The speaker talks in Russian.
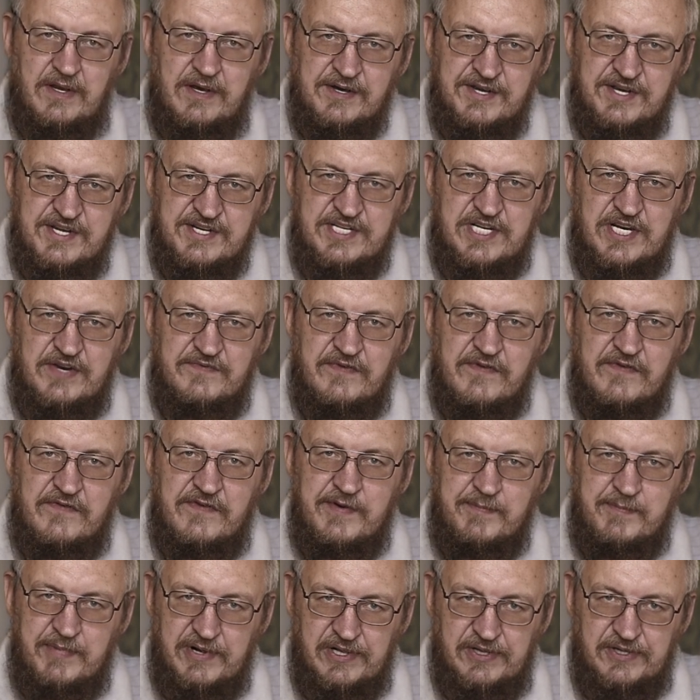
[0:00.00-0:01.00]
если вы
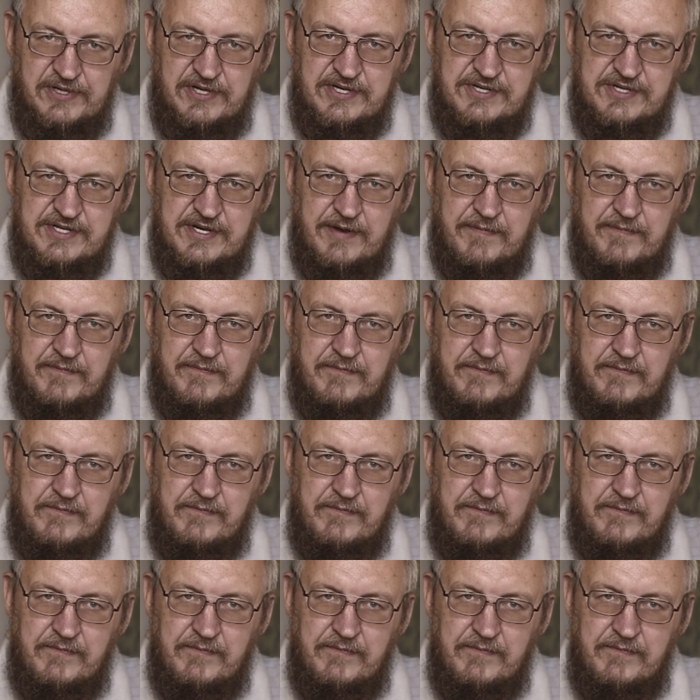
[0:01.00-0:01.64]
выполните